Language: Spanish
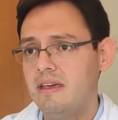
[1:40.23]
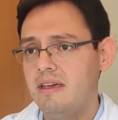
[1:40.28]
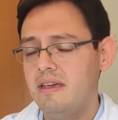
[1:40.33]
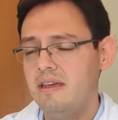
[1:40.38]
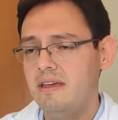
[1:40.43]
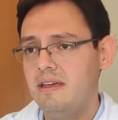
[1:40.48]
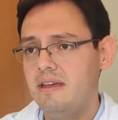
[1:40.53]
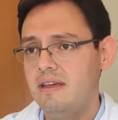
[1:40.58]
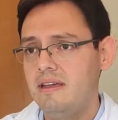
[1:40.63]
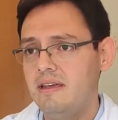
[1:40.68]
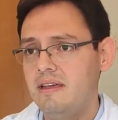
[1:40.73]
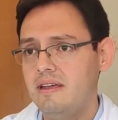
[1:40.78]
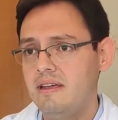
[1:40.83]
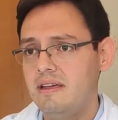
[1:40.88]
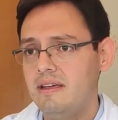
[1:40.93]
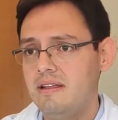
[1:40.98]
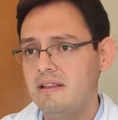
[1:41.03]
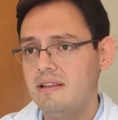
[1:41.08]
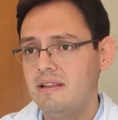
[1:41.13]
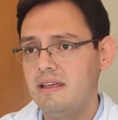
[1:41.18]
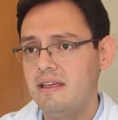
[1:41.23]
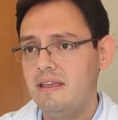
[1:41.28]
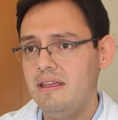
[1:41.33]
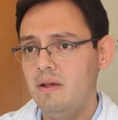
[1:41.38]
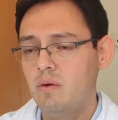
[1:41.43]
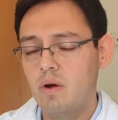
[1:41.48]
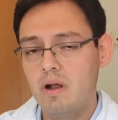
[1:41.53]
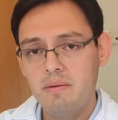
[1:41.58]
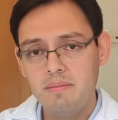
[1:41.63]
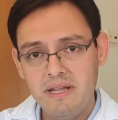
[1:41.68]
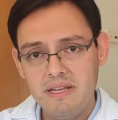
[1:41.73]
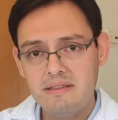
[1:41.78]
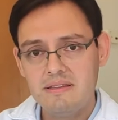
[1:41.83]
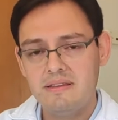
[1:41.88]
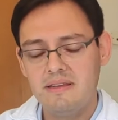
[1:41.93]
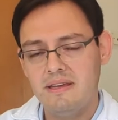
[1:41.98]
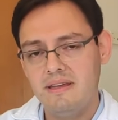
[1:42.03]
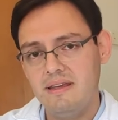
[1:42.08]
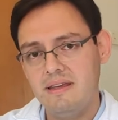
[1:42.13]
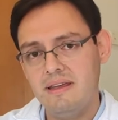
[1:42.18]
Eh,
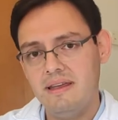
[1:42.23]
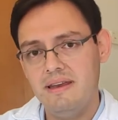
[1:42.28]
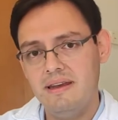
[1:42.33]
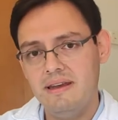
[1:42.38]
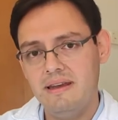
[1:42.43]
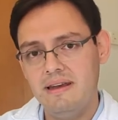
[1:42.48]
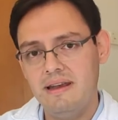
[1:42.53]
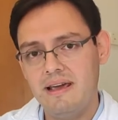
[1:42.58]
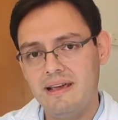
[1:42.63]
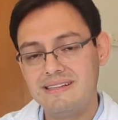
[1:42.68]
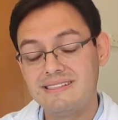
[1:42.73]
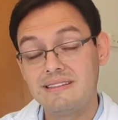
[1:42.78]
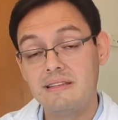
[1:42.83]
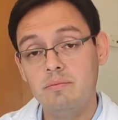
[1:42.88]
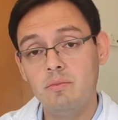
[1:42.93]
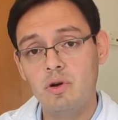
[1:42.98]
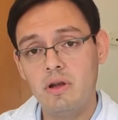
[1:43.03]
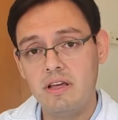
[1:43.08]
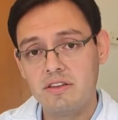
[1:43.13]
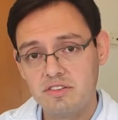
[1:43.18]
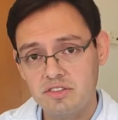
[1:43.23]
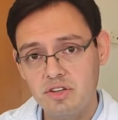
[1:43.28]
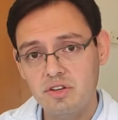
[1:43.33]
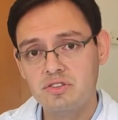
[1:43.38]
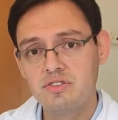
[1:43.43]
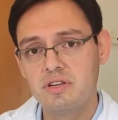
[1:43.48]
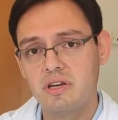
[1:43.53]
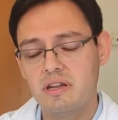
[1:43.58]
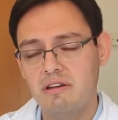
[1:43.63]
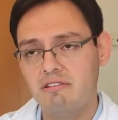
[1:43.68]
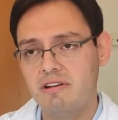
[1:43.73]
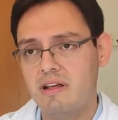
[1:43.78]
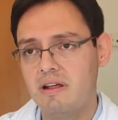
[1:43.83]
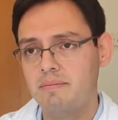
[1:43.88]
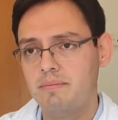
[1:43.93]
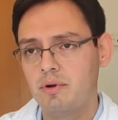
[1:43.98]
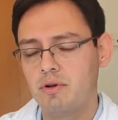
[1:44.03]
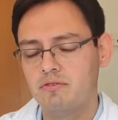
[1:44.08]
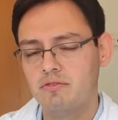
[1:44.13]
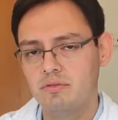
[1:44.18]
igualmente, en la estimulación
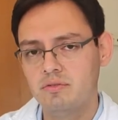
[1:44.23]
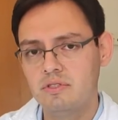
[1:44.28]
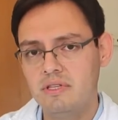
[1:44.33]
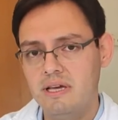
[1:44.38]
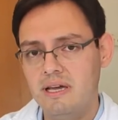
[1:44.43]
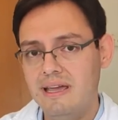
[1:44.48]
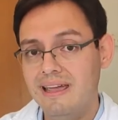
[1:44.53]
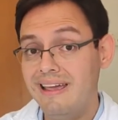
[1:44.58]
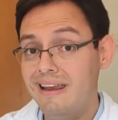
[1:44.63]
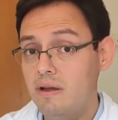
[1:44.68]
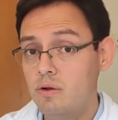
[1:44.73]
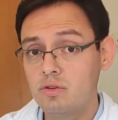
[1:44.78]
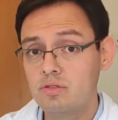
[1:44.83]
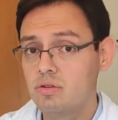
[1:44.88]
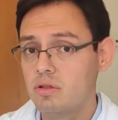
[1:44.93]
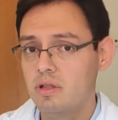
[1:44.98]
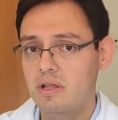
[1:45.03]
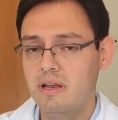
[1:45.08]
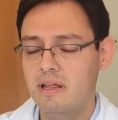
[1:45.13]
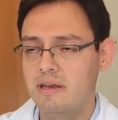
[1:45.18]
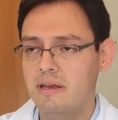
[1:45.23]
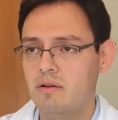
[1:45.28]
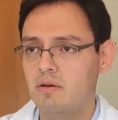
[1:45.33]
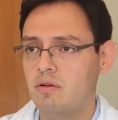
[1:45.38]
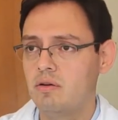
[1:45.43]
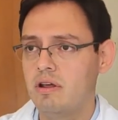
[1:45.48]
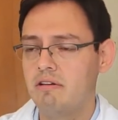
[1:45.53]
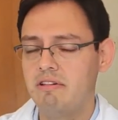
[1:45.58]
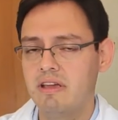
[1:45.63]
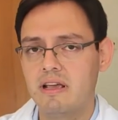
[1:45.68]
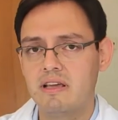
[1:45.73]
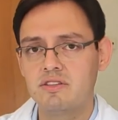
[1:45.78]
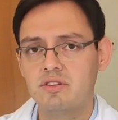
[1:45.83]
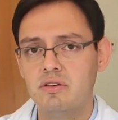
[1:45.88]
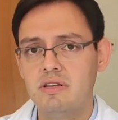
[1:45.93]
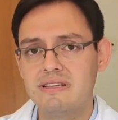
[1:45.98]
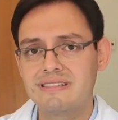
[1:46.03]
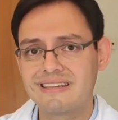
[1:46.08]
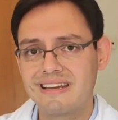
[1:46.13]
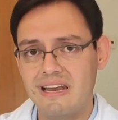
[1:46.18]
cerebral profunda, el uso de la
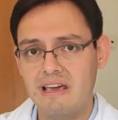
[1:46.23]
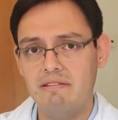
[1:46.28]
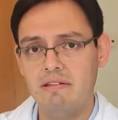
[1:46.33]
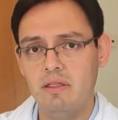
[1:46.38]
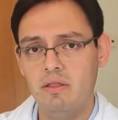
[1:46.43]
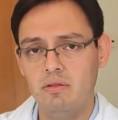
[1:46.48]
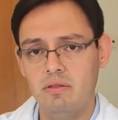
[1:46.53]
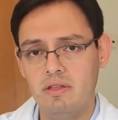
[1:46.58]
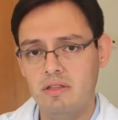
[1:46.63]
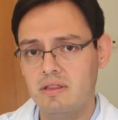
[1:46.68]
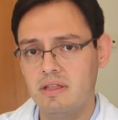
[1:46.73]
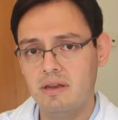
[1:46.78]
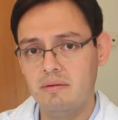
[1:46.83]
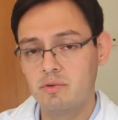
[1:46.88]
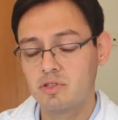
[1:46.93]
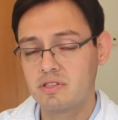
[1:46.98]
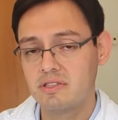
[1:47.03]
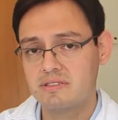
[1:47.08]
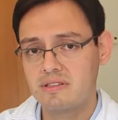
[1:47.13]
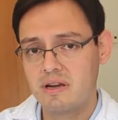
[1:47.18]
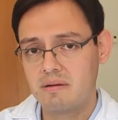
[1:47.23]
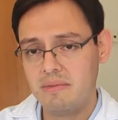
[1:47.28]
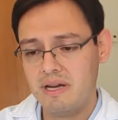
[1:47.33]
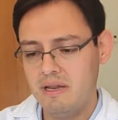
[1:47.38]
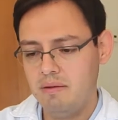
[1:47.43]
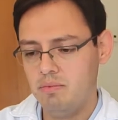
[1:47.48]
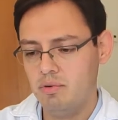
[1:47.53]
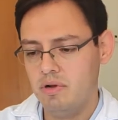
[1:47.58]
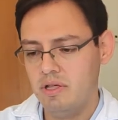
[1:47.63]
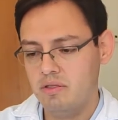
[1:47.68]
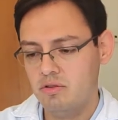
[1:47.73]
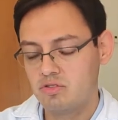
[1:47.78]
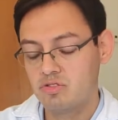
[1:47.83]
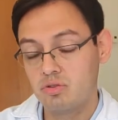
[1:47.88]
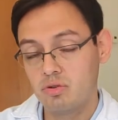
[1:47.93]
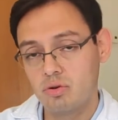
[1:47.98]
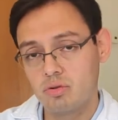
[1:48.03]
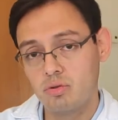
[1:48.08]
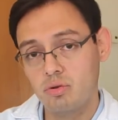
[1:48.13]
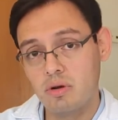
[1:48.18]
neuronavegación es clave, donde tenemos que estar manipulando
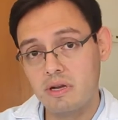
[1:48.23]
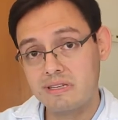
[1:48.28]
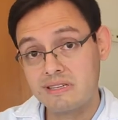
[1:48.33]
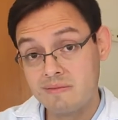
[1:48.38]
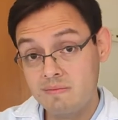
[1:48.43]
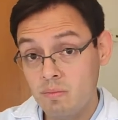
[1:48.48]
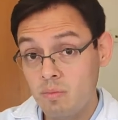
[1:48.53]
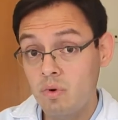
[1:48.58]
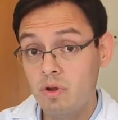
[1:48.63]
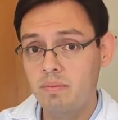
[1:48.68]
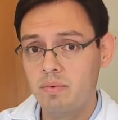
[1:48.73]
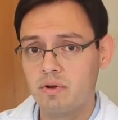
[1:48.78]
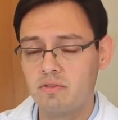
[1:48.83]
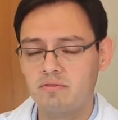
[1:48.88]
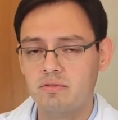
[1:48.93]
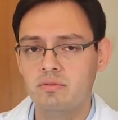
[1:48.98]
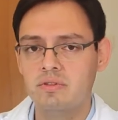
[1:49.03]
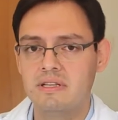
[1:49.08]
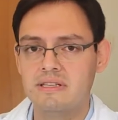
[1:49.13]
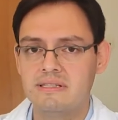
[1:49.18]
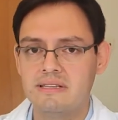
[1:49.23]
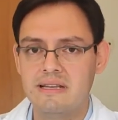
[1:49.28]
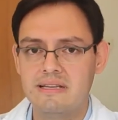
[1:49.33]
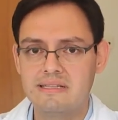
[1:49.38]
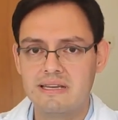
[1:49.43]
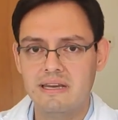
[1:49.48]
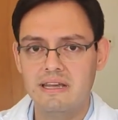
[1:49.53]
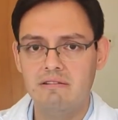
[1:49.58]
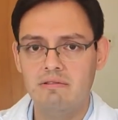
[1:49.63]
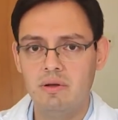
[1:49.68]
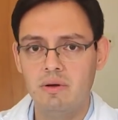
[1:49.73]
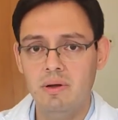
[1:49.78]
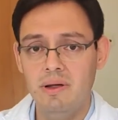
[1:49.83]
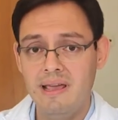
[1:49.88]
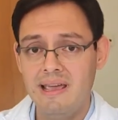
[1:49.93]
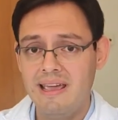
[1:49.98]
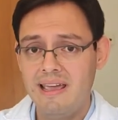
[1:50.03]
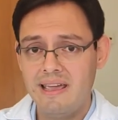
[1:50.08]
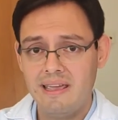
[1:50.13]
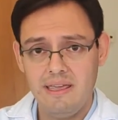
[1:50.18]
estructuras muy profundas del
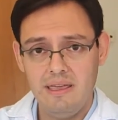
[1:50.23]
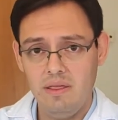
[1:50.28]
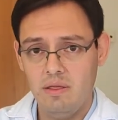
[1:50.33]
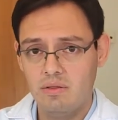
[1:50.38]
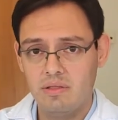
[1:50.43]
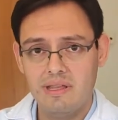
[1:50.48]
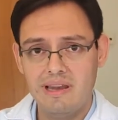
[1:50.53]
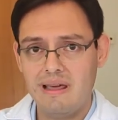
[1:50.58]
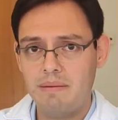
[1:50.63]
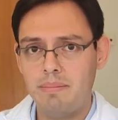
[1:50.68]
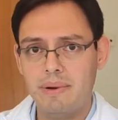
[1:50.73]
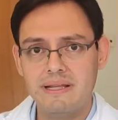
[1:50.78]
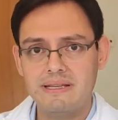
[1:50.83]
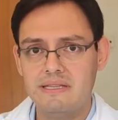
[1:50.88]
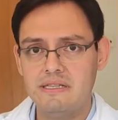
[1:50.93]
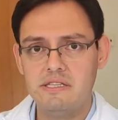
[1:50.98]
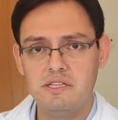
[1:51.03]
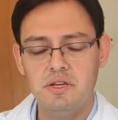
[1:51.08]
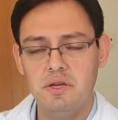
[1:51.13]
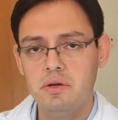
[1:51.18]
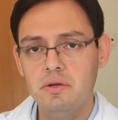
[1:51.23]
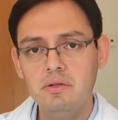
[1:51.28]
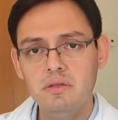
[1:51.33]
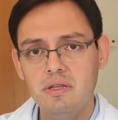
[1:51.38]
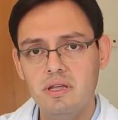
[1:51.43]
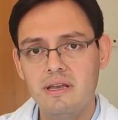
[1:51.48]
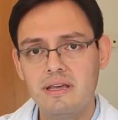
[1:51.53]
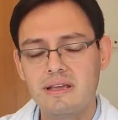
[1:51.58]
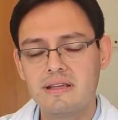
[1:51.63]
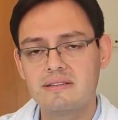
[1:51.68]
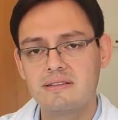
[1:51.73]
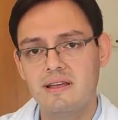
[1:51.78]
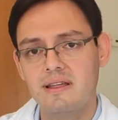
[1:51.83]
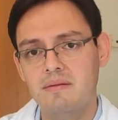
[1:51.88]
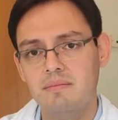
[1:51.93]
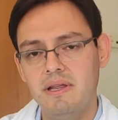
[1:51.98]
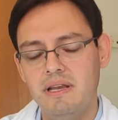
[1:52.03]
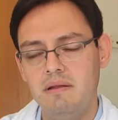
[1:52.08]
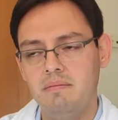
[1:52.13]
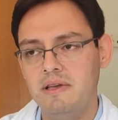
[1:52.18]
cerebro y donde la precisión tiene que
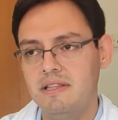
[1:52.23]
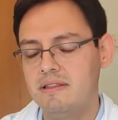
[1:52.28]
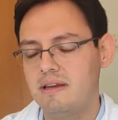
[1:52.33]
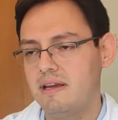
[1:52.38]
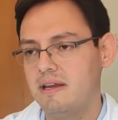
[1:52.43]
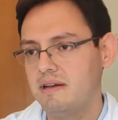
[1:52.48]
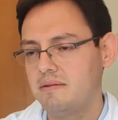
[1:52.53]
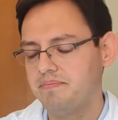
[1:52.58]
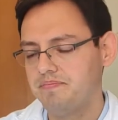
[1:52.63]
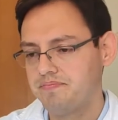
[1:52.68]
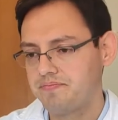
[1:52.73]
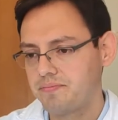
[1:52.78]
ser milimétrica.